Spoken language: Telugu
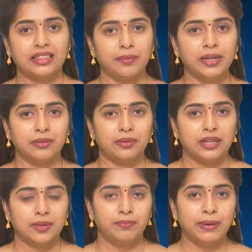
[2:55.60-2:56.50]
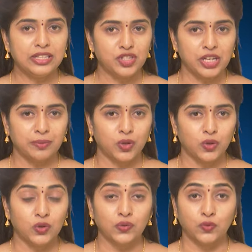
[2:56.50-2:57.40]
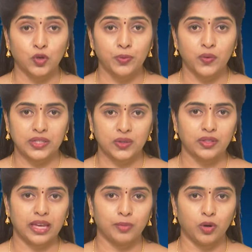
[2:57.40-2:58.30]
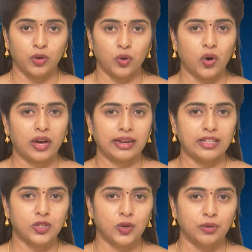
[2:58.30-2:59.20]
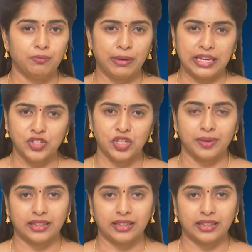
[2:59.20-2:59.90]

తమన్ బీజిఎంకు ఊపు వస్తుందేమో ఒక రేంజ్లో బీజిఎం